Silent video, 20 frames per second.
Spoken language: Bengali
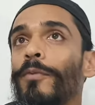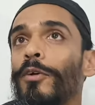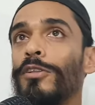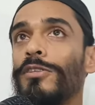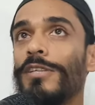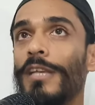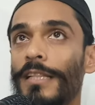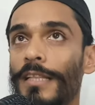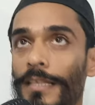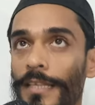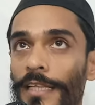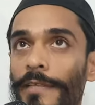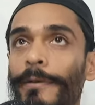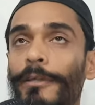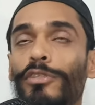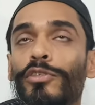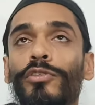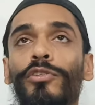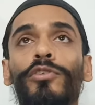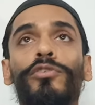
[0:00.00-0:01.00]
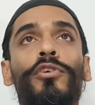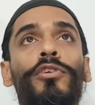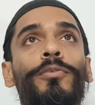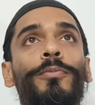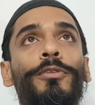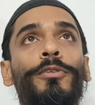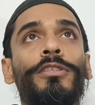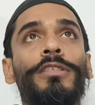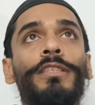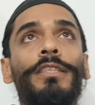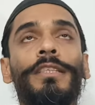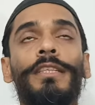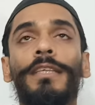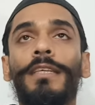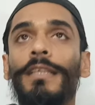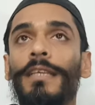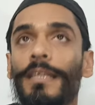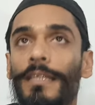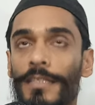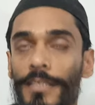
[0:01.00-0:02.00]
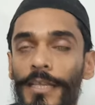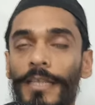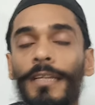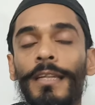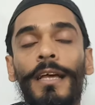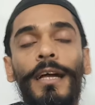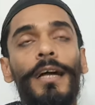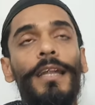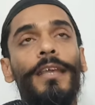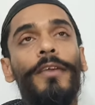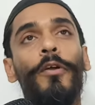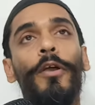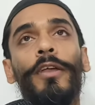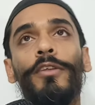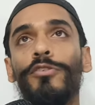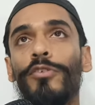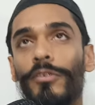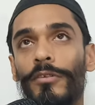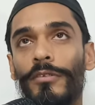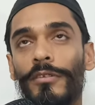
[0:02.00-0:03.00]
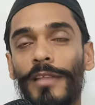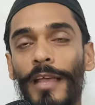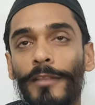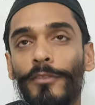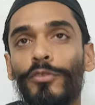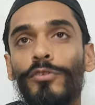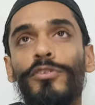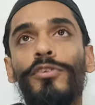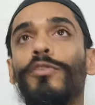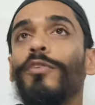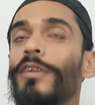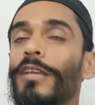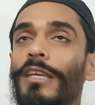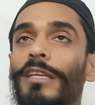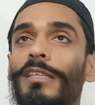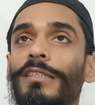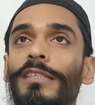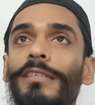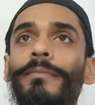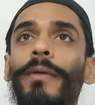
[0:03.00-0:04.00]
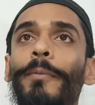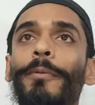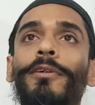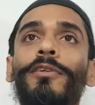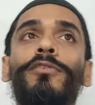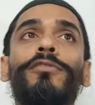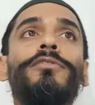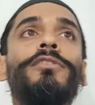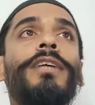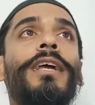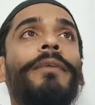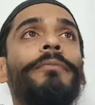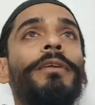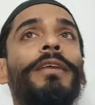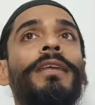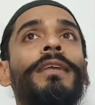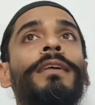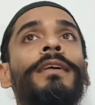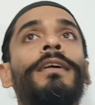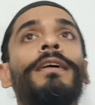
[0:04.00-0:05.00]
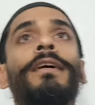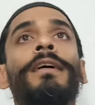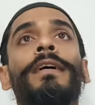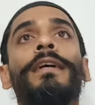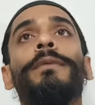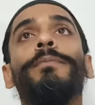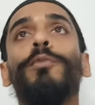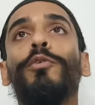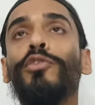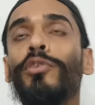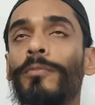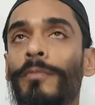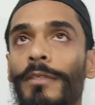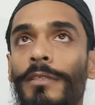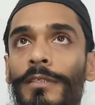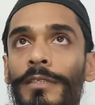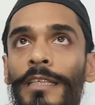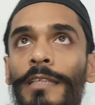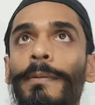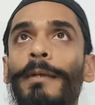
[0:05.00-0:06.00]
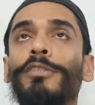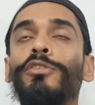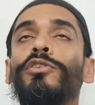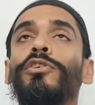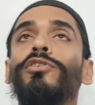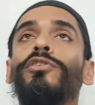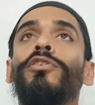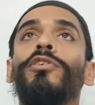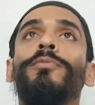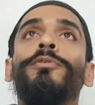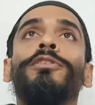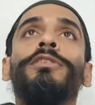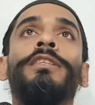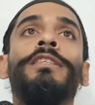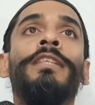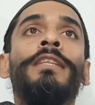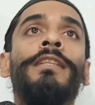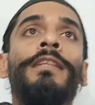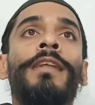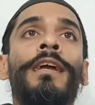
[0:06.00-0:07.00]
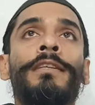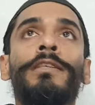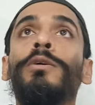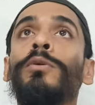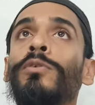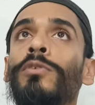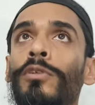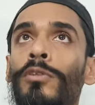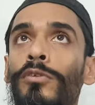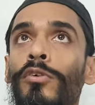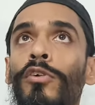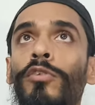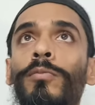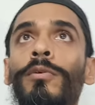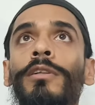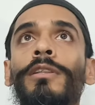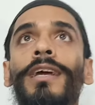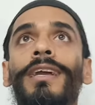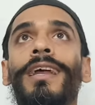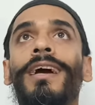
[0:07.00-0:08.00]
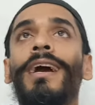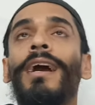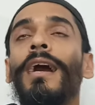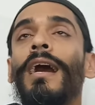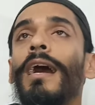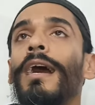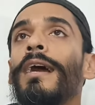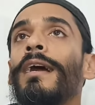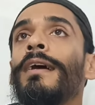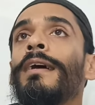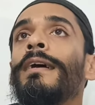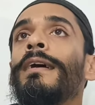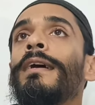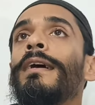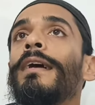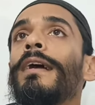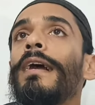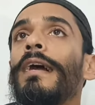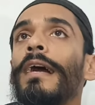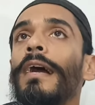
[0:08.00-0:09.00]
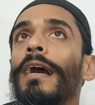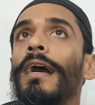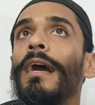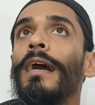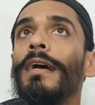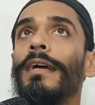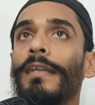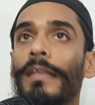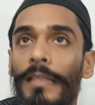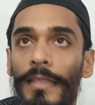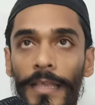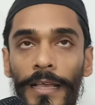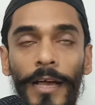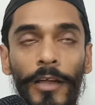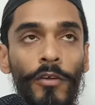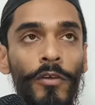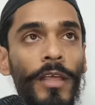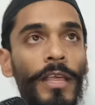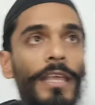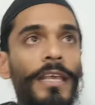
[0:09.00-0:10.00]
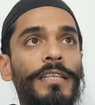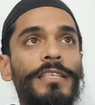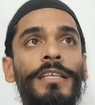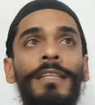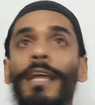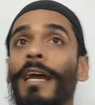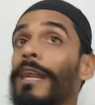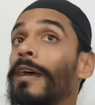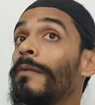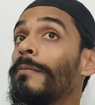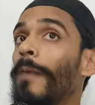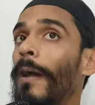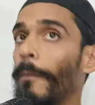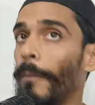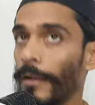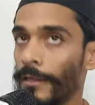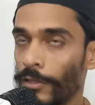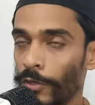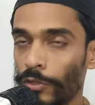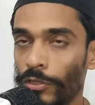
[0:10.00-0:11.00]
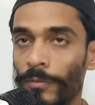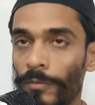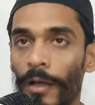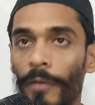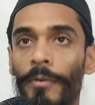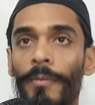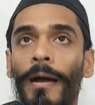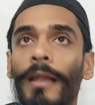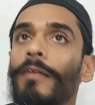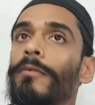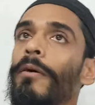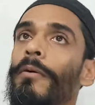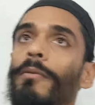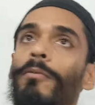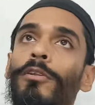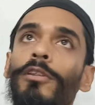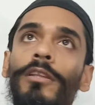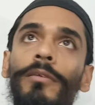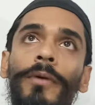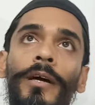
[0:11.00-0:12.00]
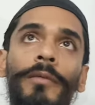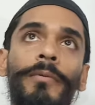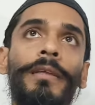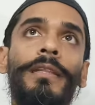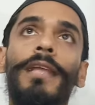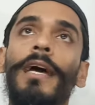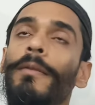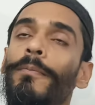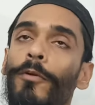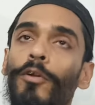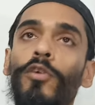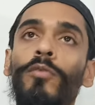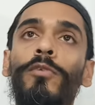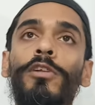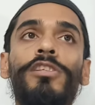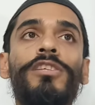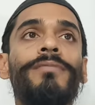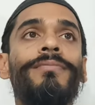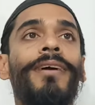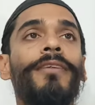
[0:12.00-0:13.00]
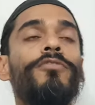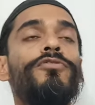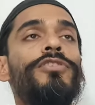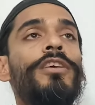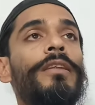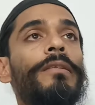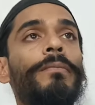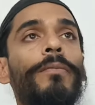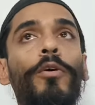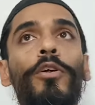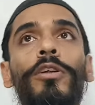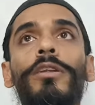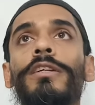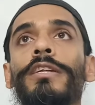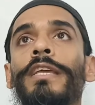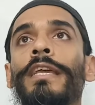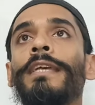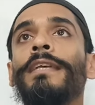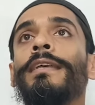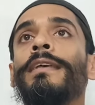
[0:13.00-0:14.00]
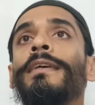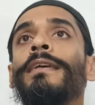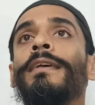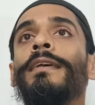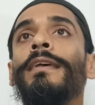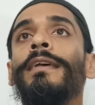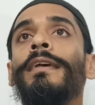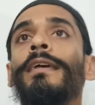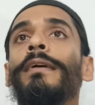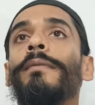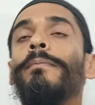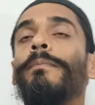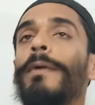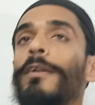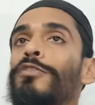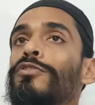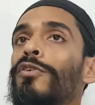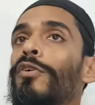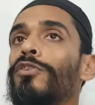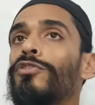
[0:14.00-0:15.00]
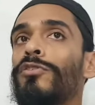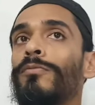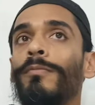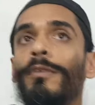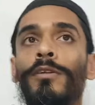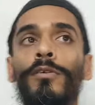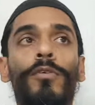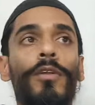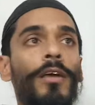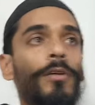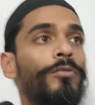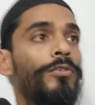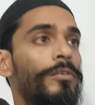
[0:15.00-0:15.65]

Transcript: পঞ্চায়েতে নির্বাচিত জনপ্রতিনিধি গিয়েছেন আর কয়েকজন দায়িত্বশীলও গিয়েছেন ব্যাপারটা হচ্ছে আমি প্রথম নির্বাচিত জনপ্রতিনিধিদের কাছে অনুরোধ করব তারা কি কারণে গিয়েছেন তারা ব্যক্তিগতভাবে ভালোভাবে বলতে পারবে তারপরেও বলছি মানুষের ভোট নিয়ে মানুষকে অসম্মান করা